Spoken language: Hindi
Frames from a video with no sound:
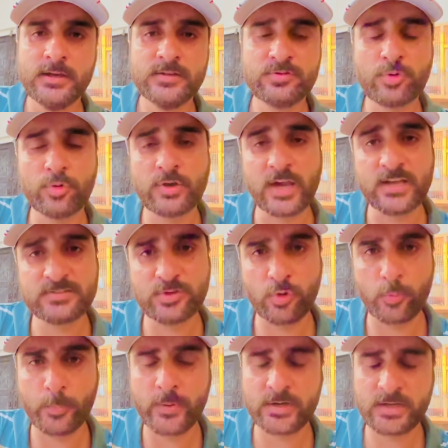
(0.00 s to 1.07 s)
इसको कैसे
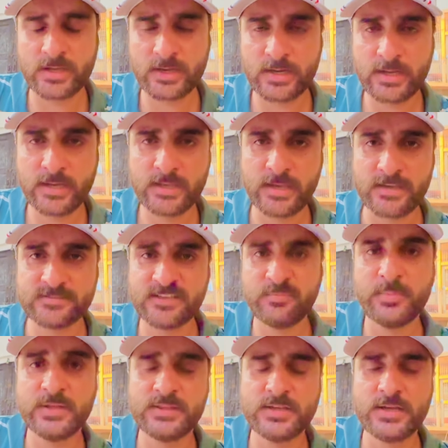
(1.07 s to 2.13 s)
ओपन करना है कैसे
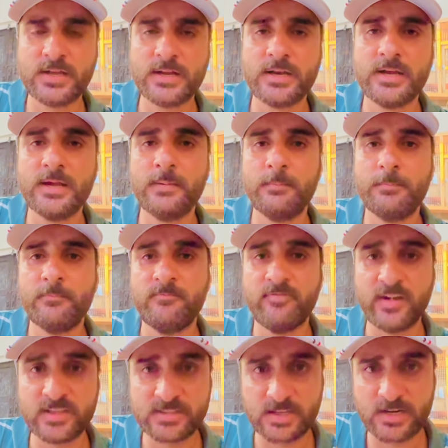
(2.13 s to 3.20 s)
बंद करना है
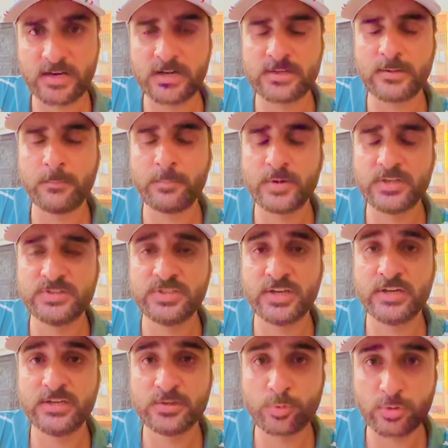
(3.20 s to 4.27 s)
वेदर का टम्परेचर
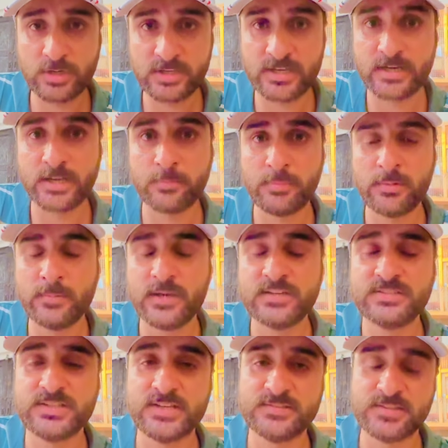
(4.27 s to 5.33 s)
इनको लिए गर्मी
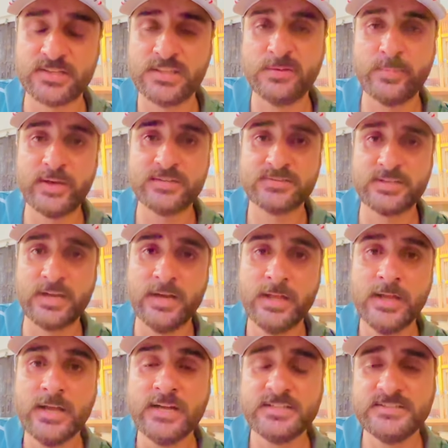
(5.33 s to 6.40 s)
बेस्ट है सर्दी बेस्ट है
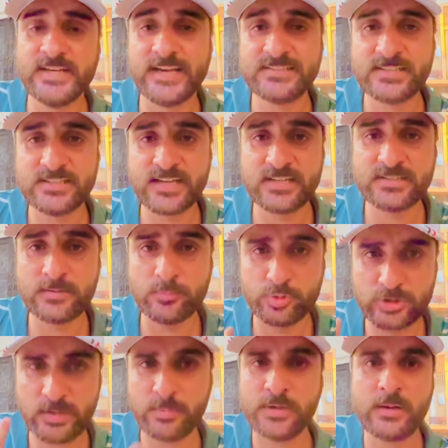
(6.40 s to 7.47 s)
जैसे जैसे
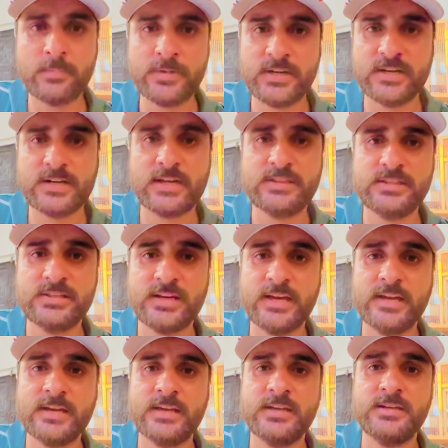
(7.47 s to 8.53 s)
मुझे भी अपडेट आती
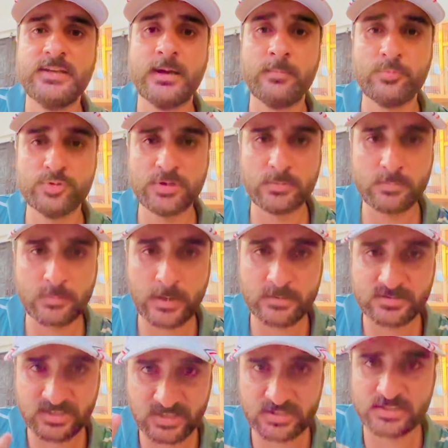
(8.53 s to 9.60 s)
रहेगी या मुझे मैं
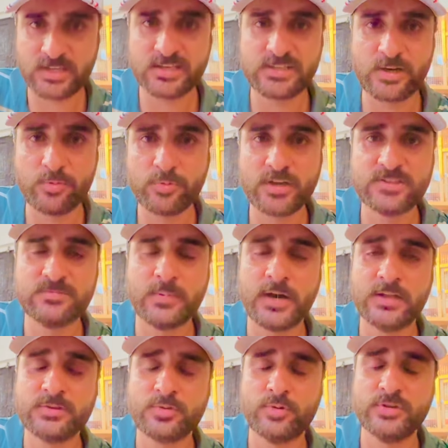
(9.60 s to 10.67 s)
सीखता जाऊंगा इस
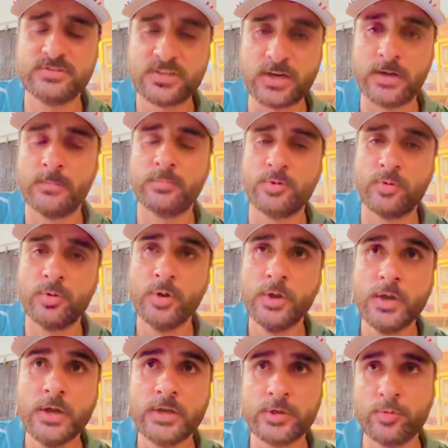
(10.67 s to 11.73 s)
बात को इस काम को
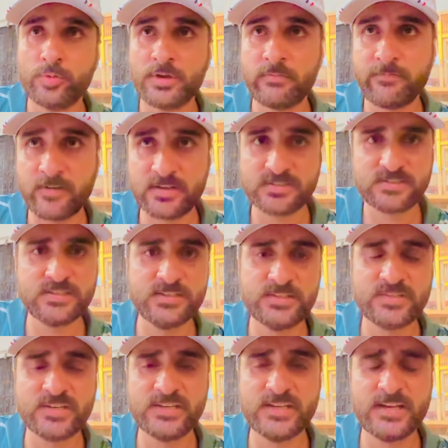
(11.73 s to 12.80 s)
क्योंकि फर्स्ट
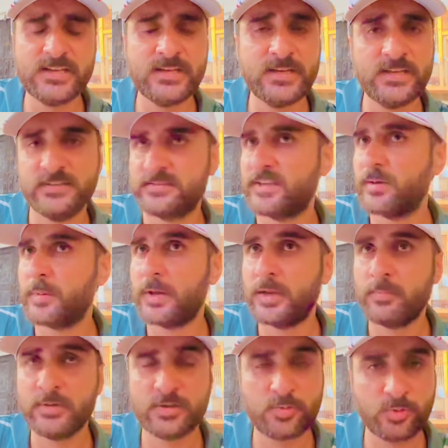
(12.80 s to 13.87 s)
इंट्री है ये इसके बारे
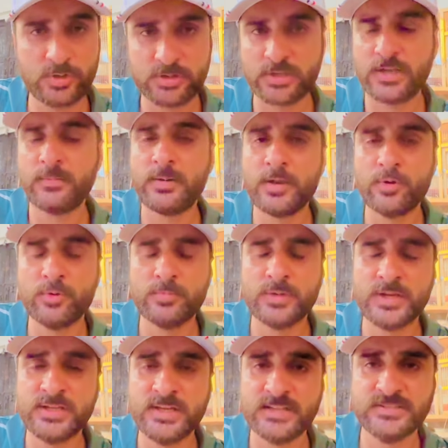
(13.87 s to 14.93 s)
में कोई इतना मालूम
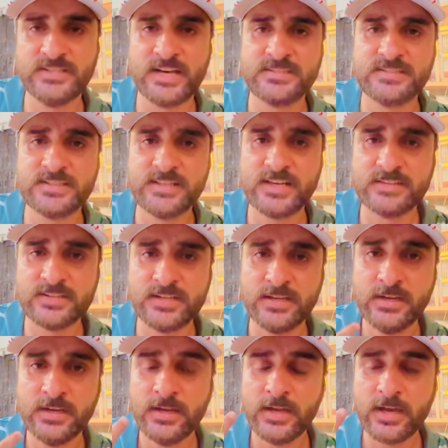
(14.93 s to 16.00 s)
नहीं है जैसे जैसे
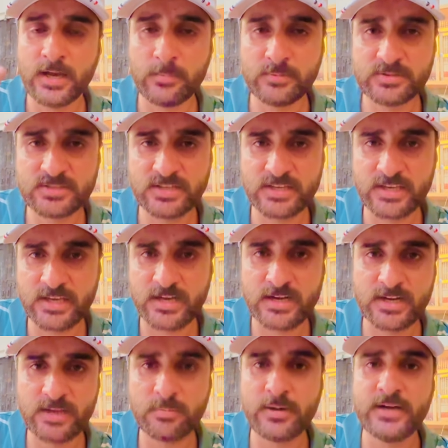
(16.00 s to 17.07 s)
हम इसकी केयर
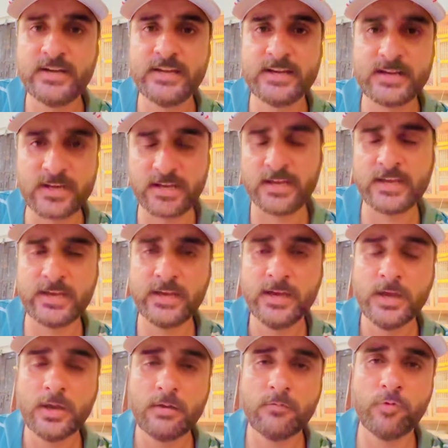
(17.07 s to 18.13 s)
डे बाय डे करेंगे
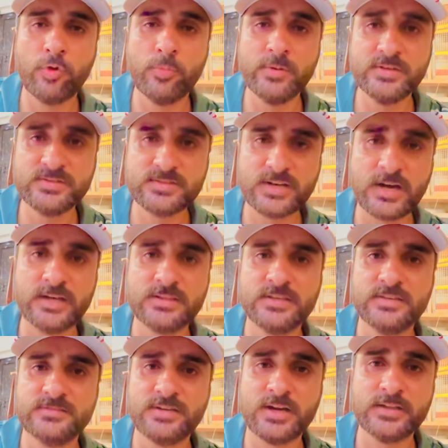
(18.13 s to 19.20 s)
वो भी साथ
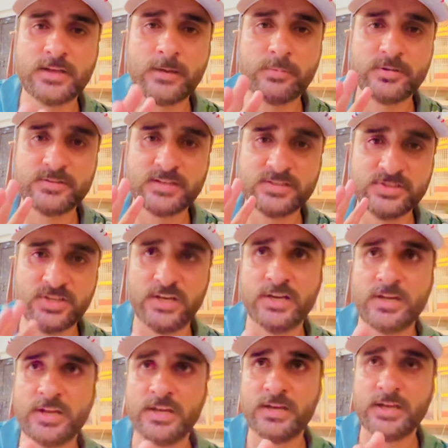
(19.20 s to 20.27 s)
के साथ आपके साथ शेयर करेंगे